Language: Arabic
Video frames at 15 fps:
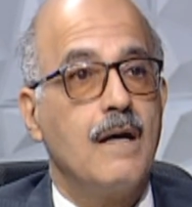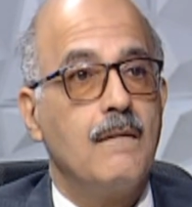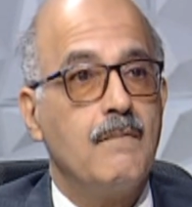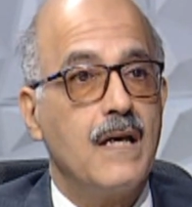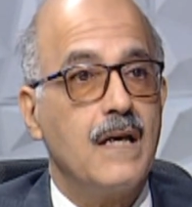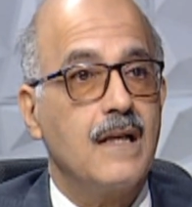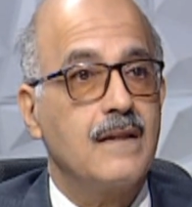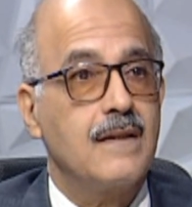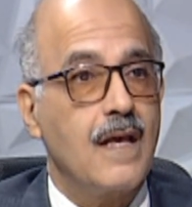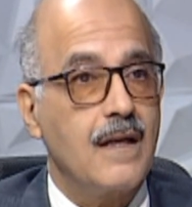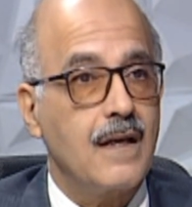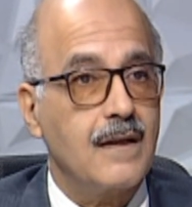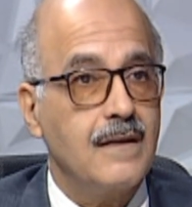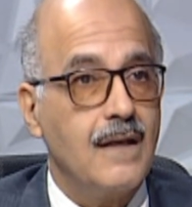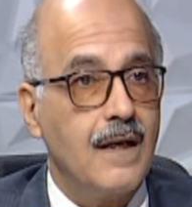من
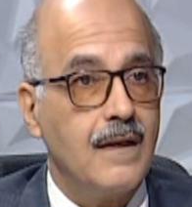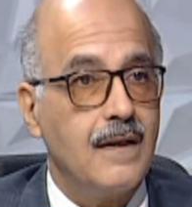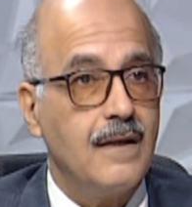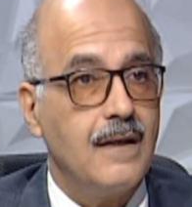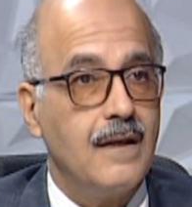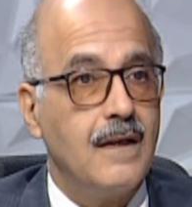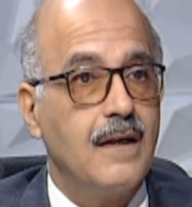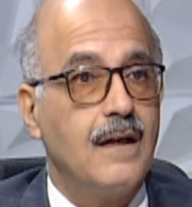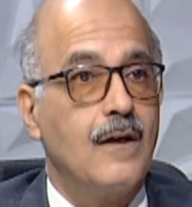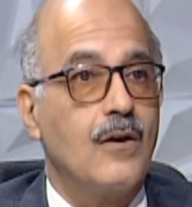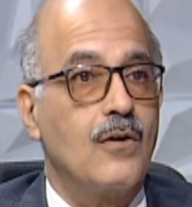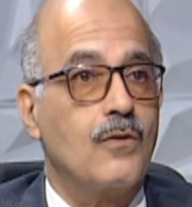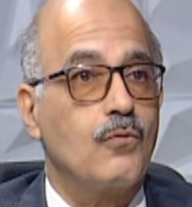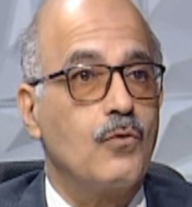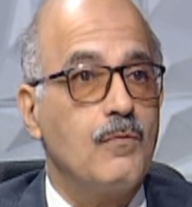التاريخ ده
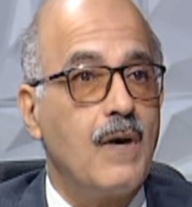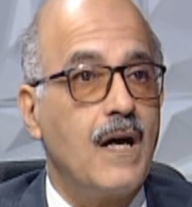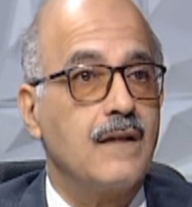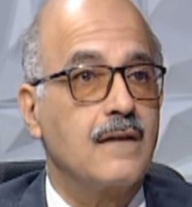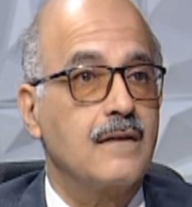ومع